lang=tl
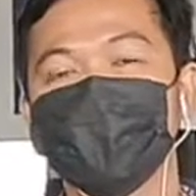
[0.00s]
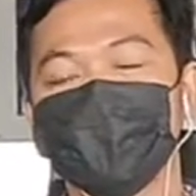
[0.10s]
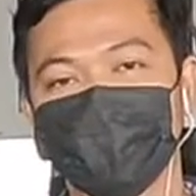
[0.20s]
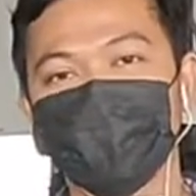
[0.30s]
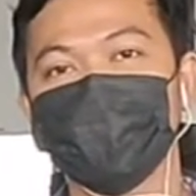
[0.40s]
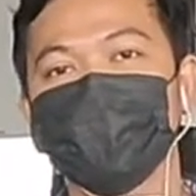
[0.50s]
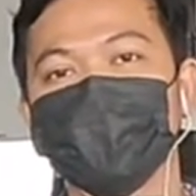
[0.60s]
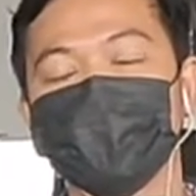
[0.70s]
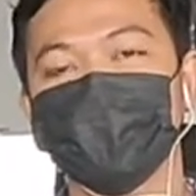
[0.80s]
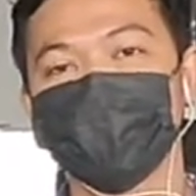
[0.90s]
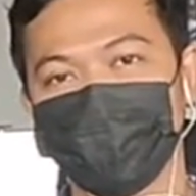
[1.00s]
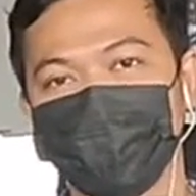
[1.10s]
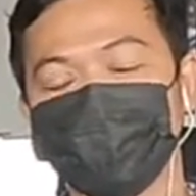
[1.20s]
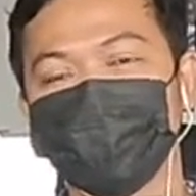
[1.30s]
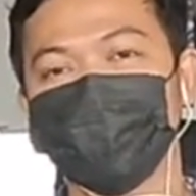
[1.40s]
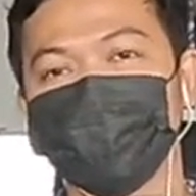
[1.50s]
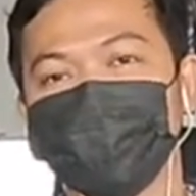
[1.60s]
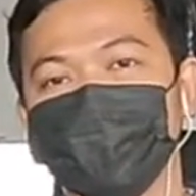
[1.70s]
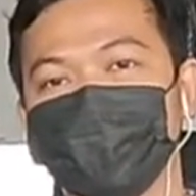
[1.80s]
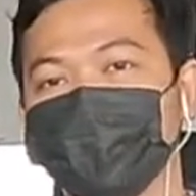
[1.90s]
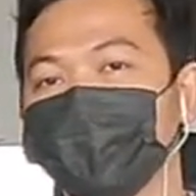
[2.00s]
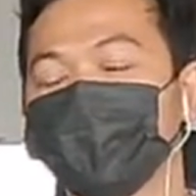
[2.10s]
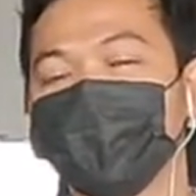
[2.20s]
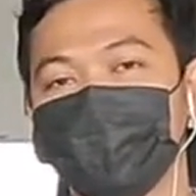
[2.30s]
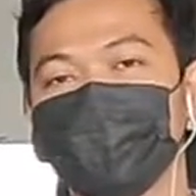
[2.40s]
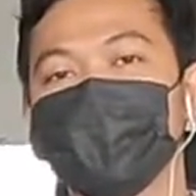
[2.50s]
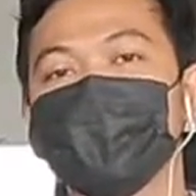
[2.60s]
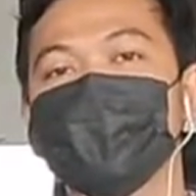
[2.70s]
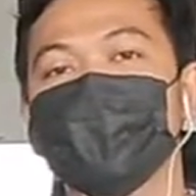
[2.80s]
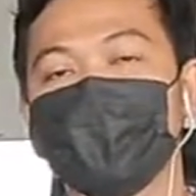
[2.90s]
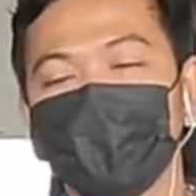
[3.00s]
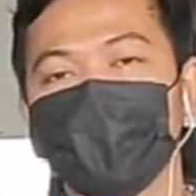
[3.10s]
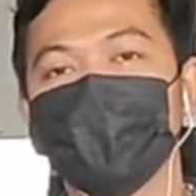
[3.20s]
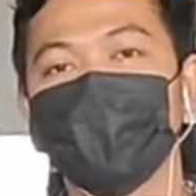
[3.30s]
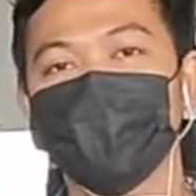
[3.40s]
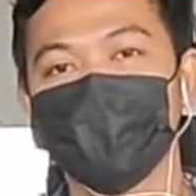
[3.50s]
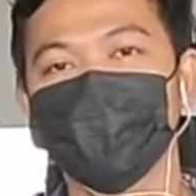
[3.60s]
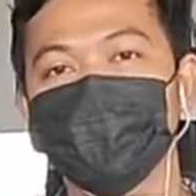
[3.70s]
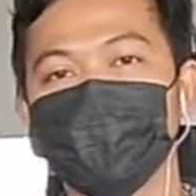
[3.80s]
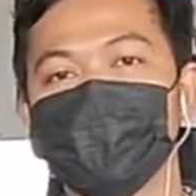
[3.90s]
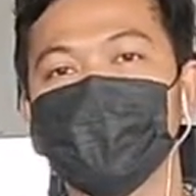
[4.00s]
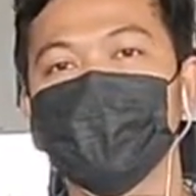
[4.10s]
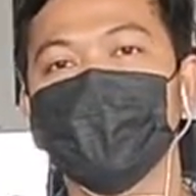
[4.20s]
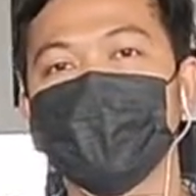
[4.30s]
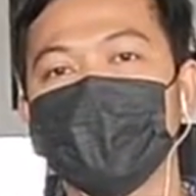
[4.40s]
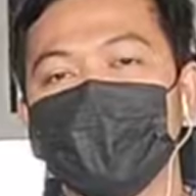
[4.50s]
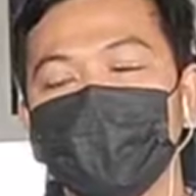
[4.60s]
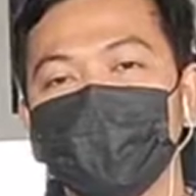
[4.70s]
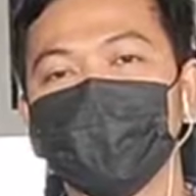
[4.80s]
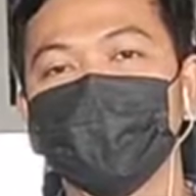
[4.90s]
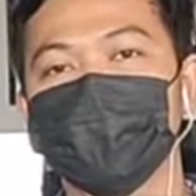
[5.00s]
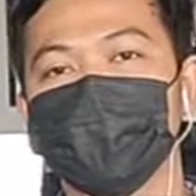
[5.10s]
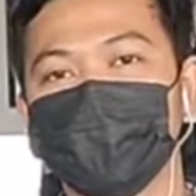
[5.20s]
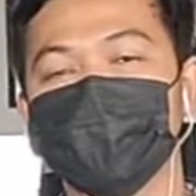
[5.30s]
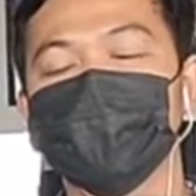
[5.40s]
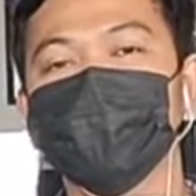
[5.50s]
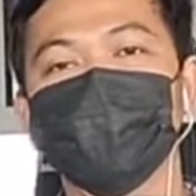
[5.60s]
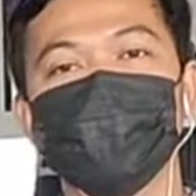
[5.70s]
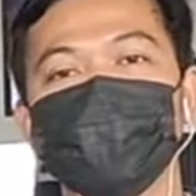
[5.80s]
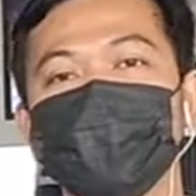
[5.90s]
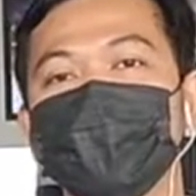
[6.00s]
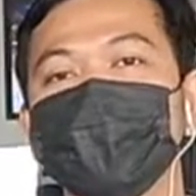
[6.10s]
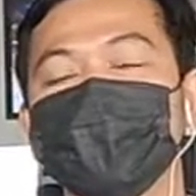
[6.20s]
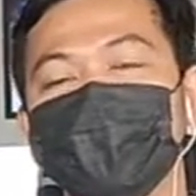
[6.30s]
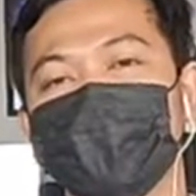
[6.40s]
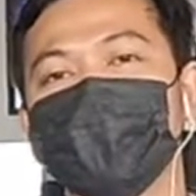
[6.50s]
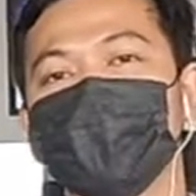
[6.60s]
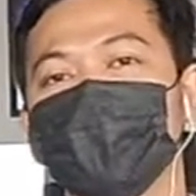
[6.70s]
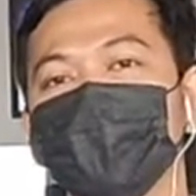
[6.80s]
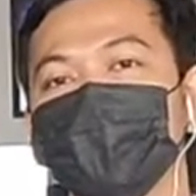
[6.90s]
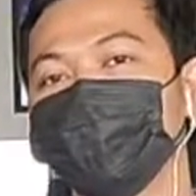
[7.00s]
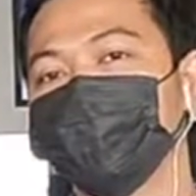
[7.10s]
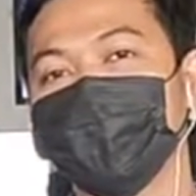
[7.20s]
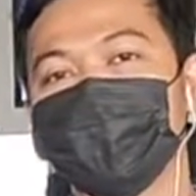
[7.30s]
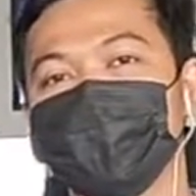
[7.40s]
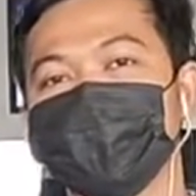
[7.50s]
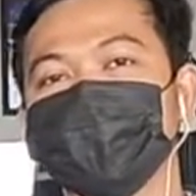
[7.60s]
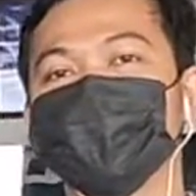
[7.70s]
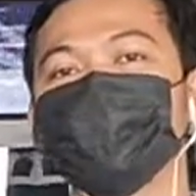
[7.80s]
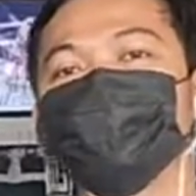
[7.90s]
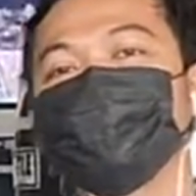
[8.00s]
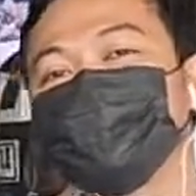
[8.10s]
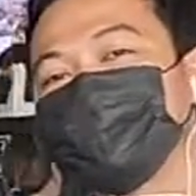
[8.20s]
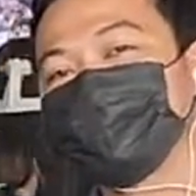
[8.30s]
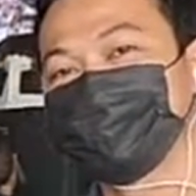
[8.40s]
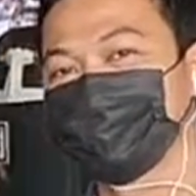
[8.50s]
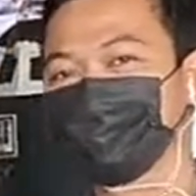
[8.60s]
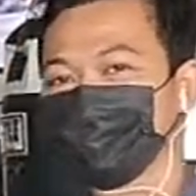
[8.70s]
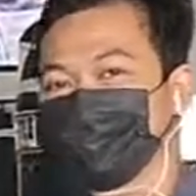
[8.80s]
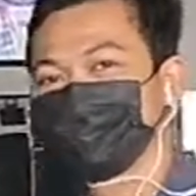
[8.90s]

this is Christian Gagni from the Tuna Capital City of the Philippines and home of the champions, General Santos City. Tara,